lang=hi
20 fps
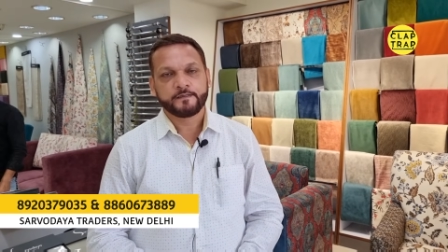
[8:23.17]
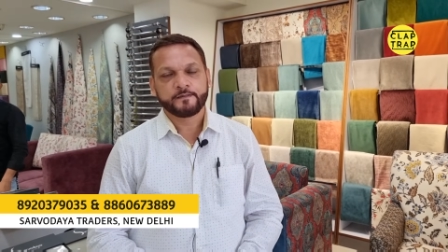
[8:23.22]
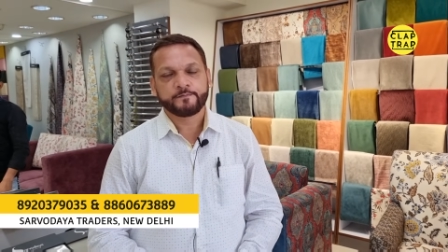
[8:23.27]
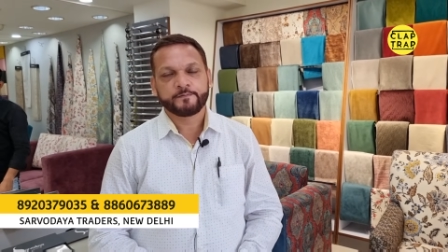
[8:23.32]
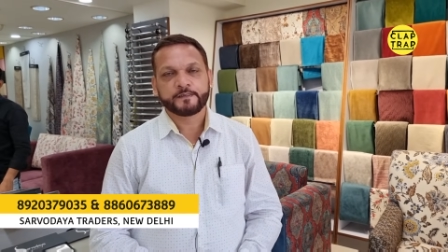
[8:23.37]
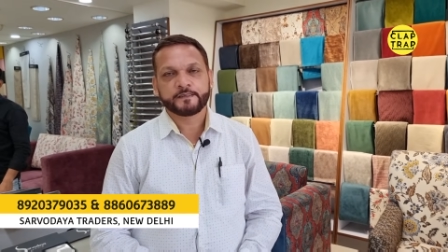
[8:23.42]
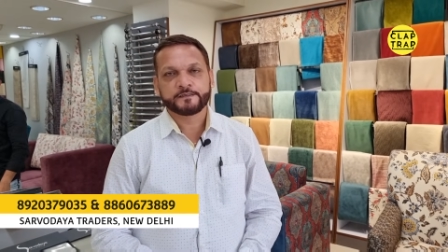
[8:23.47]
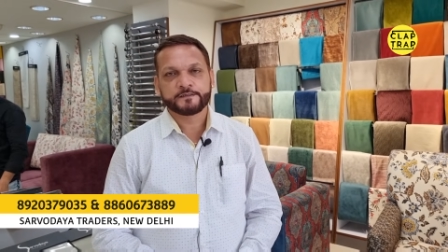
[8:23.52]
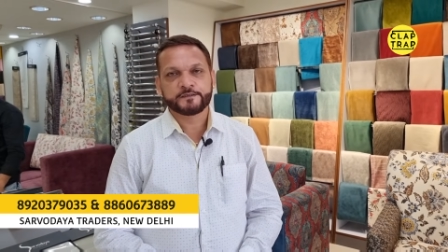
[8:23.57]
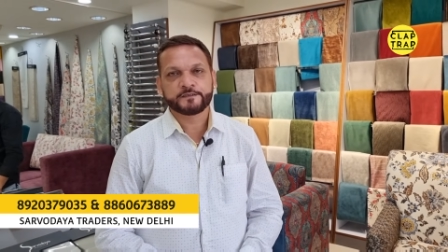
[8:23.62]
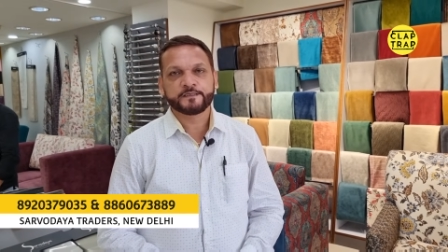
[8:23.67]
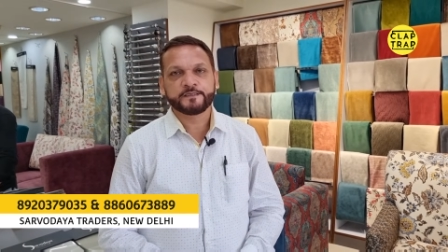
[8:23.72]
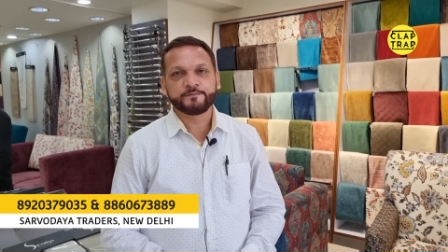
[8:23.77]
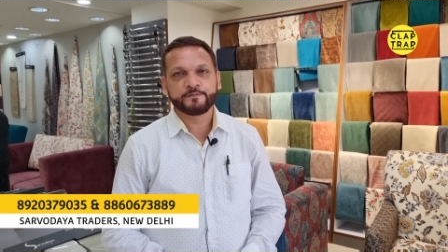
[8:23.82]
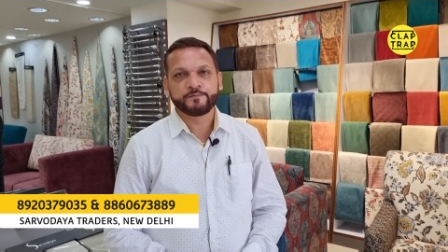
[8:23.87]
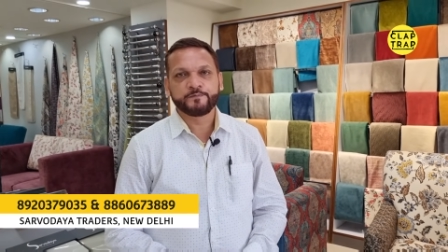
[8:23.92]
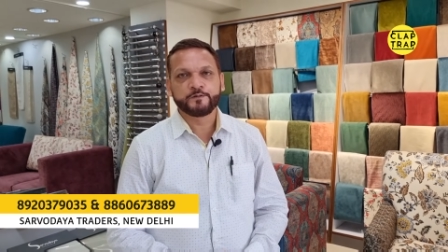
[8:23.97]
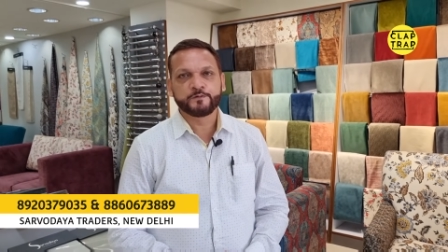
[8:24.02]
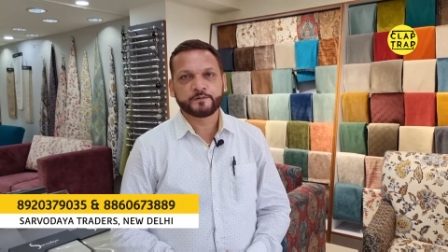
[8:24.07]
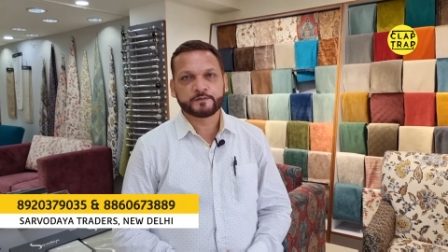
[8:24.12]
हमारे जितने
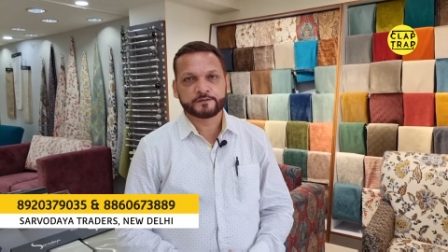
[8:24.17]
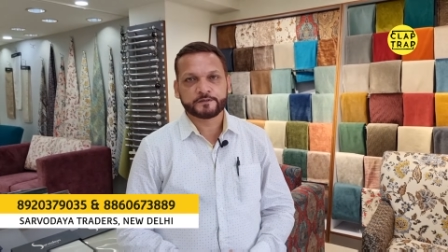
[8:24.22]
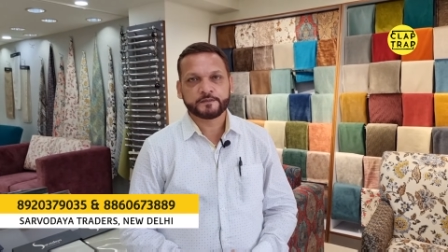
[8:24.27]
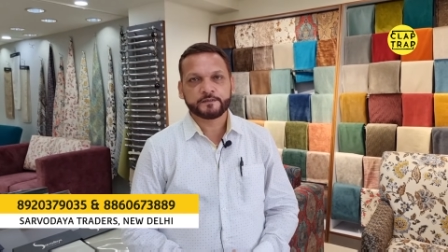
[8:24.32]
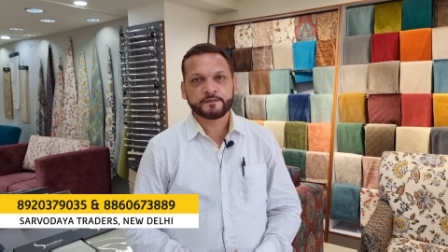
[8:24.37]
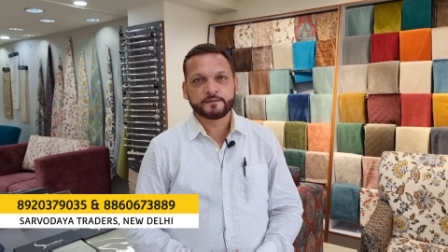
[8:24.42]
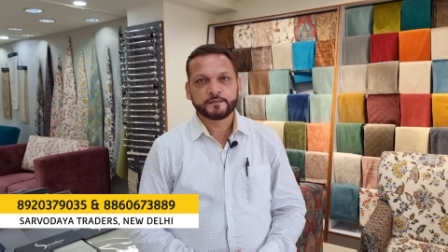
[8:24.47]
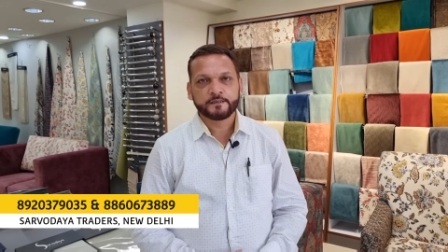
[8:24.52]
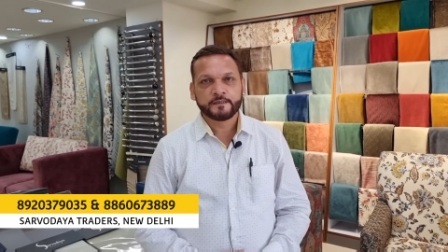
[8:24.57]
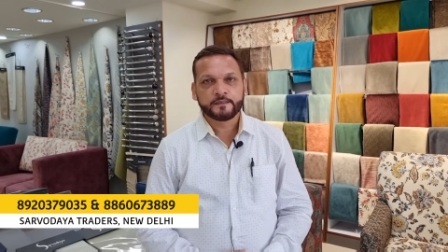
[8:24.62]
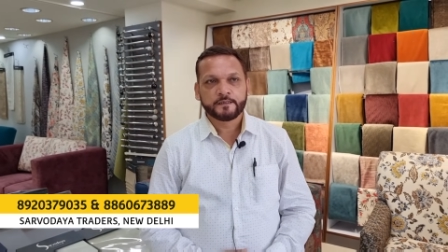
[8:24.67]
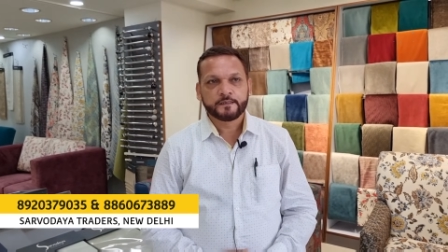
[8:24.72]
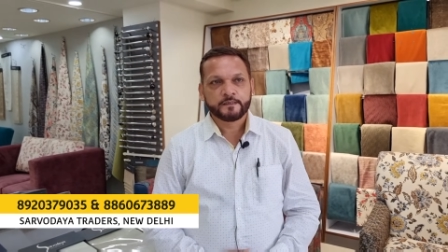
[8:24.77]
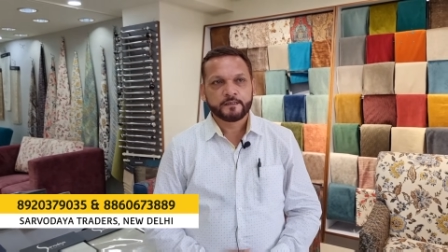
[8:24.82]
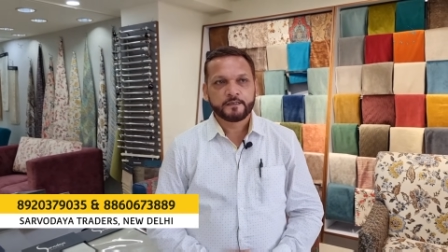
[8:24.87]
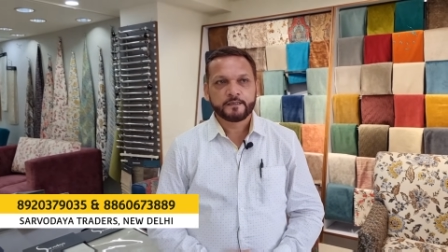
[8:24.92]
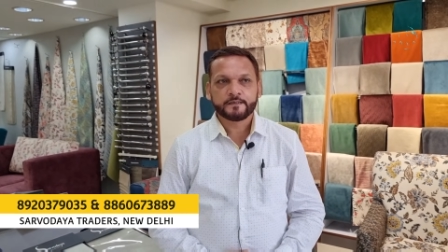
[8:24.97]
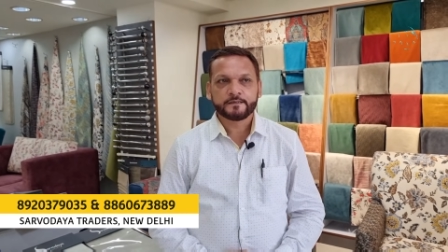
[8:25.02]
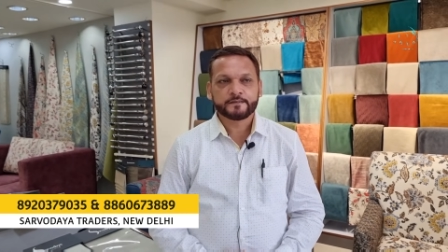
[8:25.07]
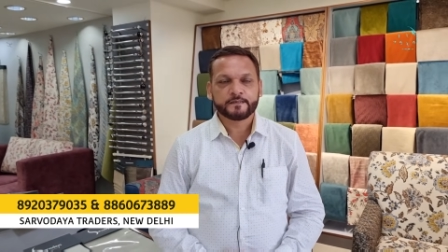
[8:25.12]
भी व्यूअर्स हैं
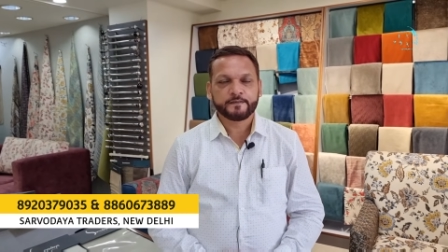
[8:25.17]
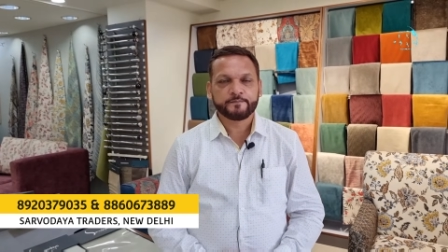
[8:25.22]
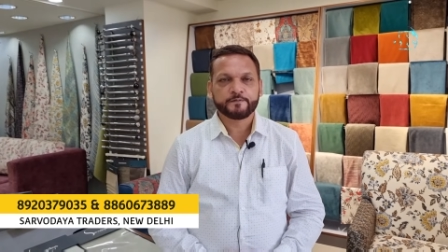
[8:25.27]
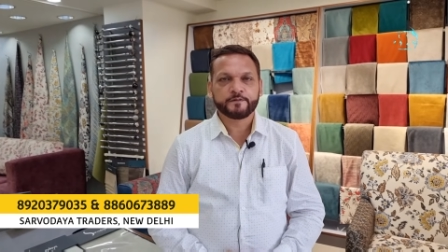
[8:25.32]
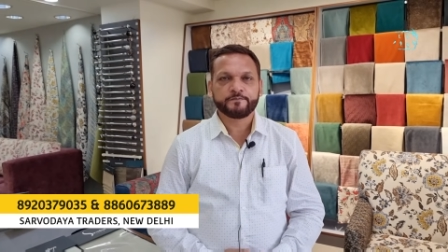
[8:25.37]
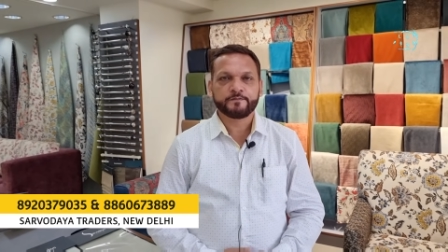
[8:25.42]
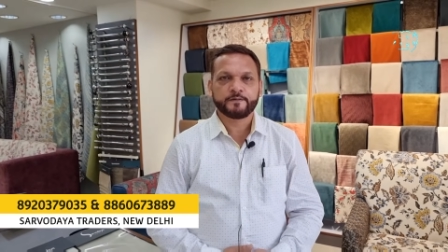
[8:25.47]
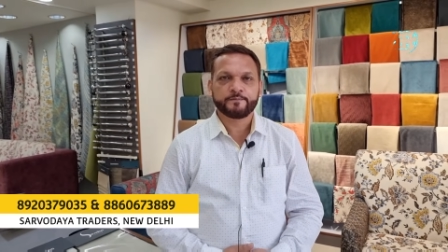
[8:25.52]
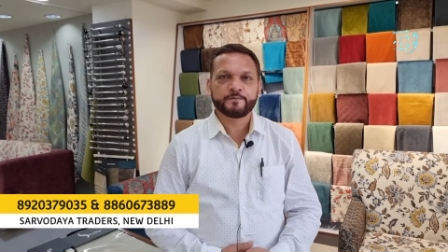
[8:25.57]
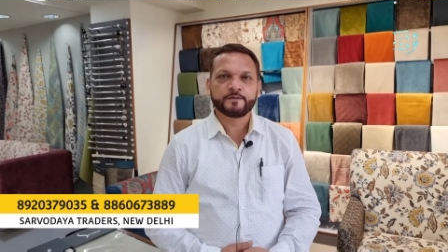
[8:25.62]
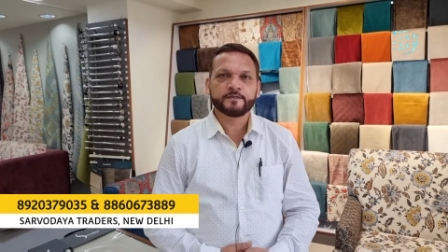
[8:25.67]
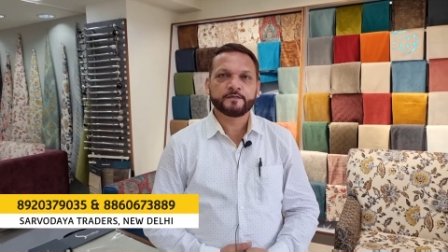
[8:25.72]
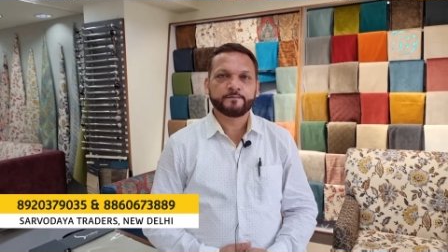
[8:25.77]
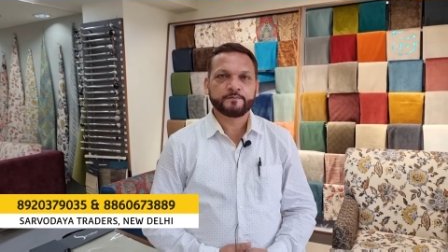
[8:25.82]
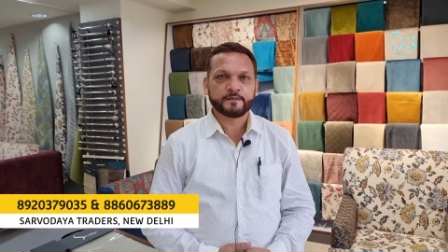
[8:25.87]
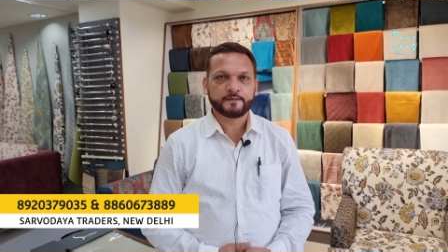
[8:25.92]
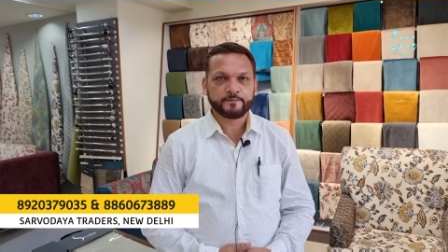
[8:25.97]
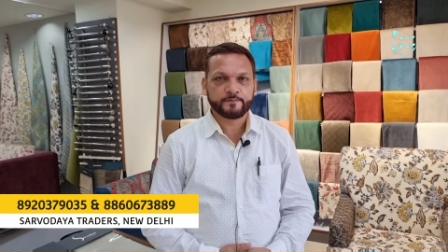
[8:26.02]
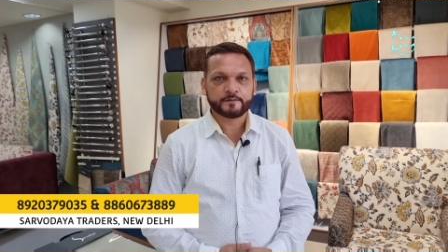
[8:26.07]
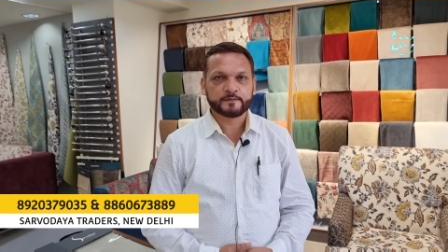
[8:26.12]
हम्म। हर टाइप का फैब्रिक
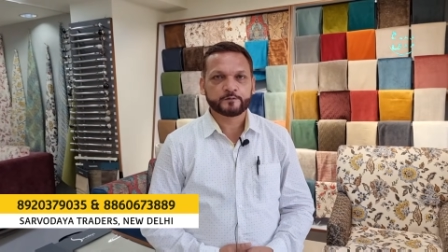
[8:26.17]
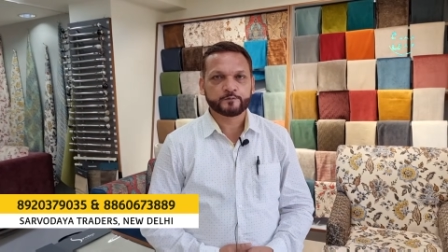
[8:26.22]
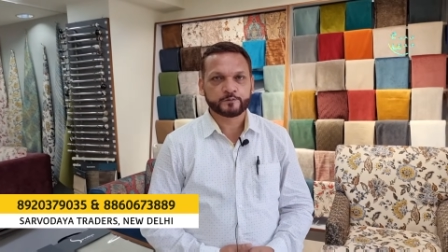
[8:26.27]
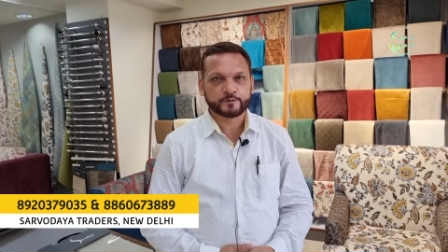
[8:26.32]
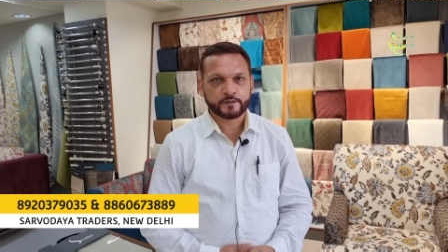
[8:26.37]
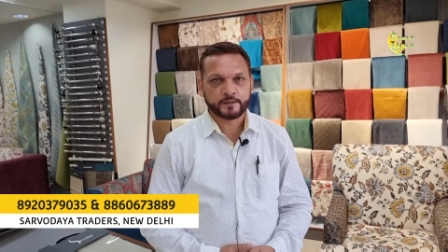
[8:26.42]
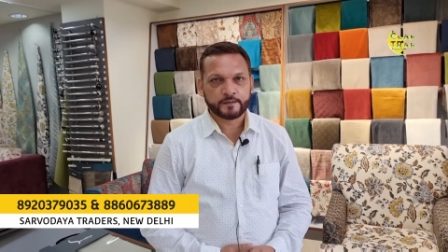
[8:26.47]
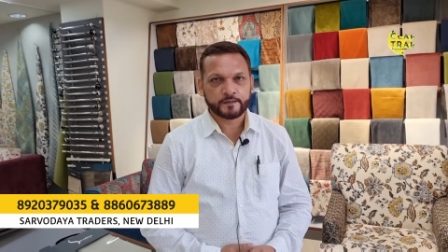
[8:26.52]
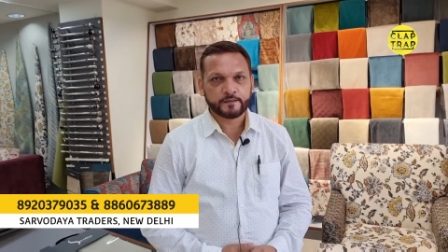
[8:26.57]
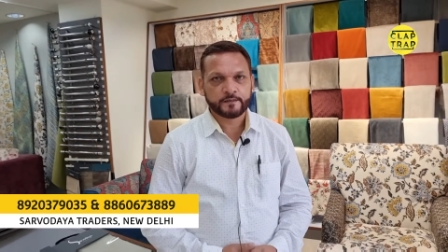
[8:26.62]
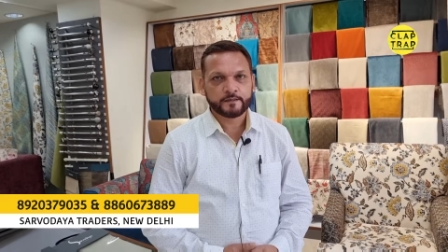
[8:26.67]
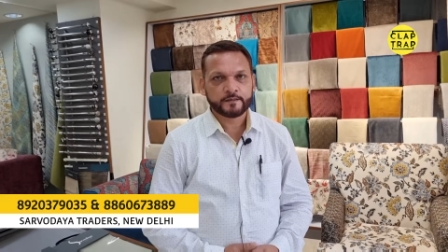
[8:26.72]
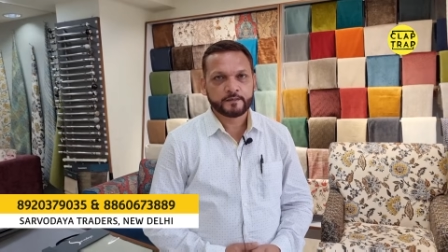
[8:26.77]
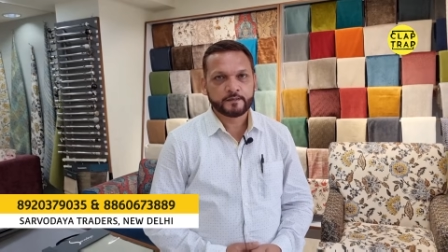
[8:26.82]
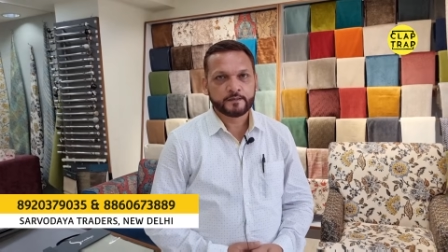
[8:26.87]
हमारे पास होता है